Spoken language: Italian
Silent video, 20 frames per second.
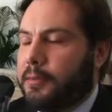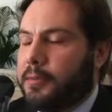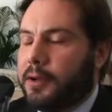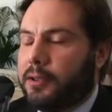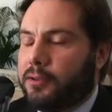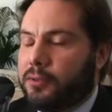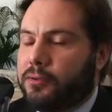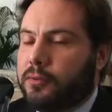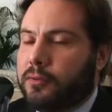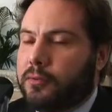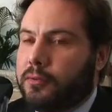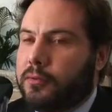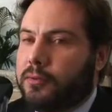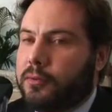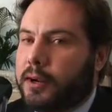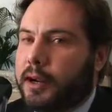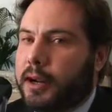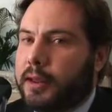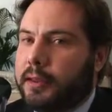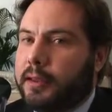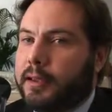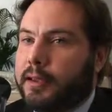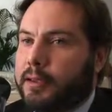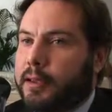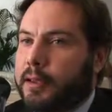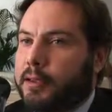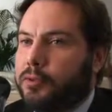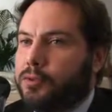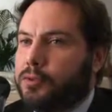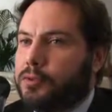ripeto, un, un, grande
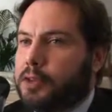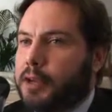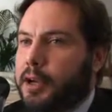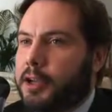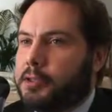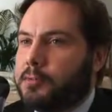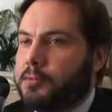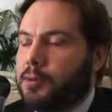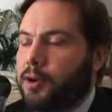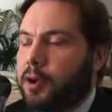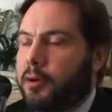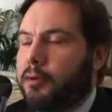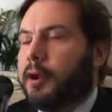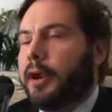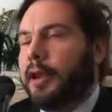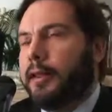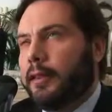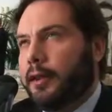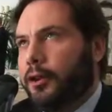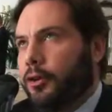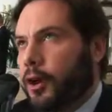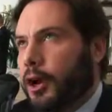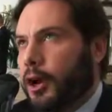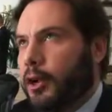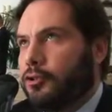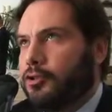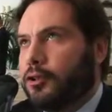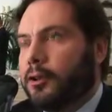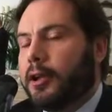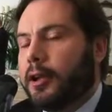entusiasmo e un grande
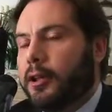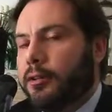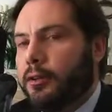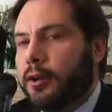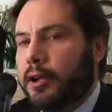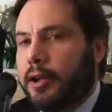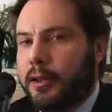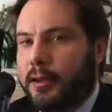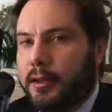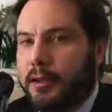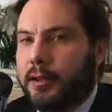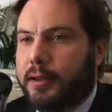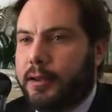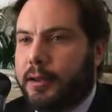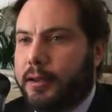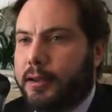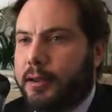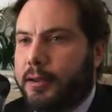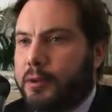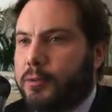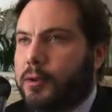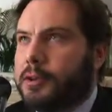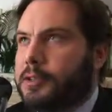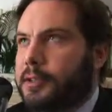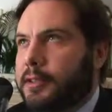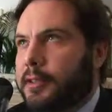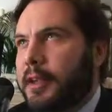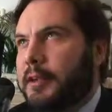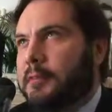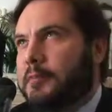coraggio. E credo che eh, in
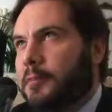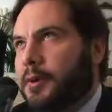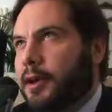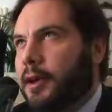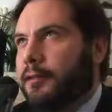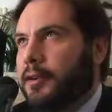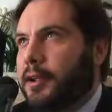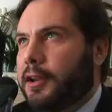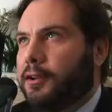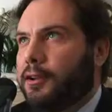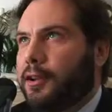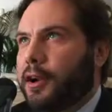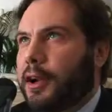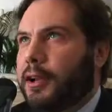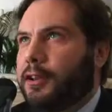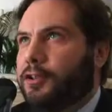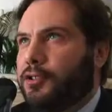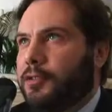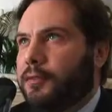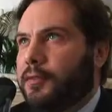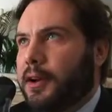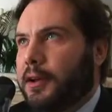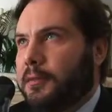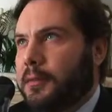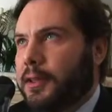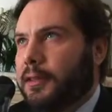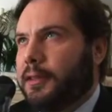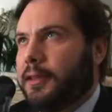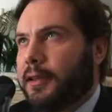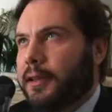questi tempi avere coraggio è
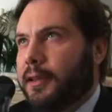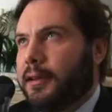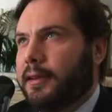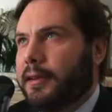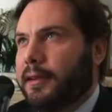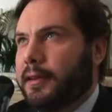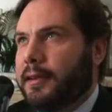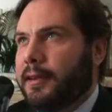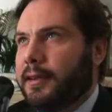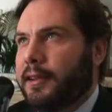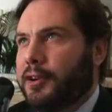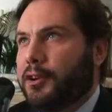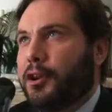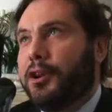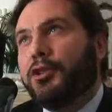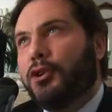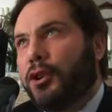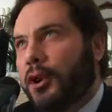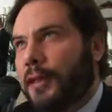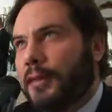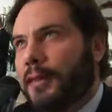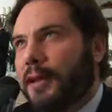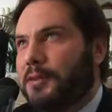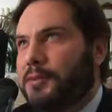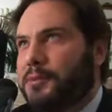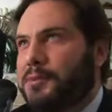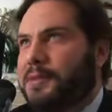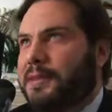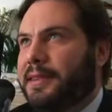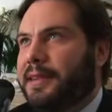veramente eh, no, non è da
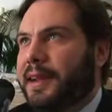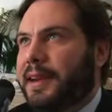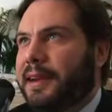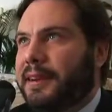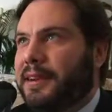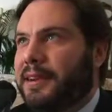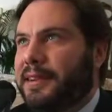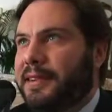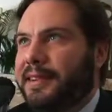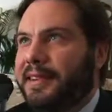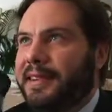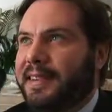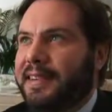tutti, ecco.